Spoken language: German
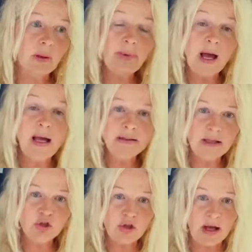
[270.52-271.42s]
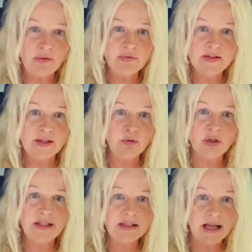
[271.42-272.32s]
Partnerschaft, sich
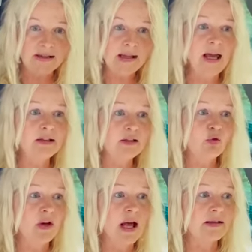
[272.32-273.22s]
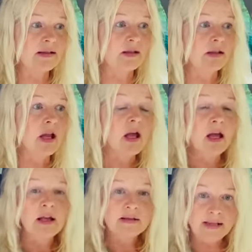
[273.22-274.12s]
wirklich ganz einzulassen,
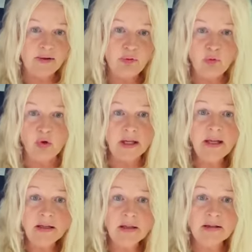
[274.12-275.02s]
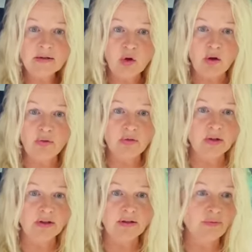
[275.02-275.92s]
sich für Kinder zu
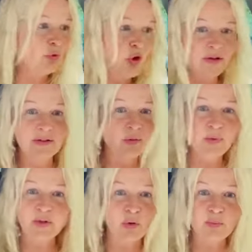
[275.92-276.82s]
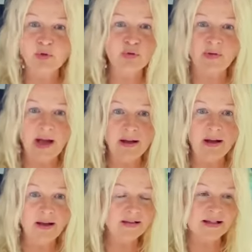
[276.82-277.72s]
öffnen, wurden um mich rum
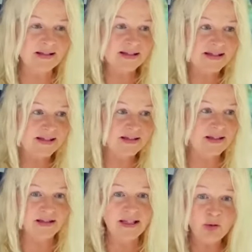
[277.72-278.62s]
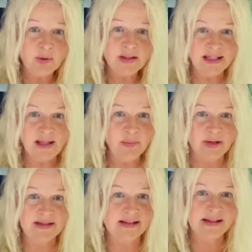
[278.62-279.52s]
schwanger. Das ist nicht übertrieben,
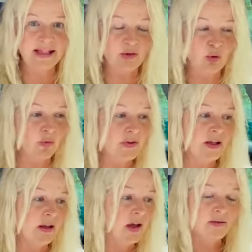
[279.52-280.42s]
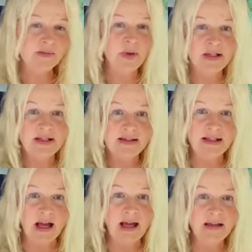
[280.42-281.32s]
also es ist nicht irgendwie, es bildete
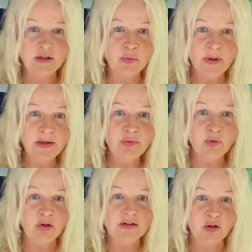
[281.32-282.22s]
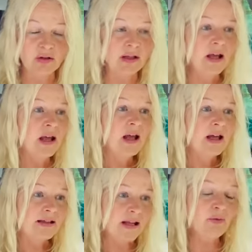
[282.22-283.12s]
sich ein, die spinnt wohl, sondern
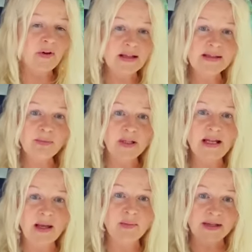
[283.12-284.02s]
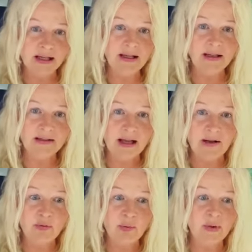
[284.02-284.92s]
es hat was mit einem
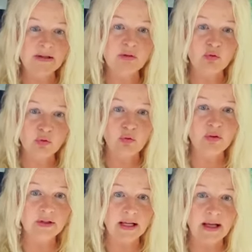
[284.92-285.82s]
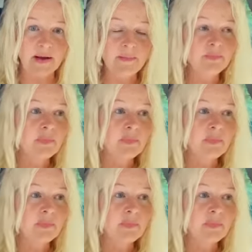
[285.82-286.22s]
Seelenanteil von mir zu tun, der,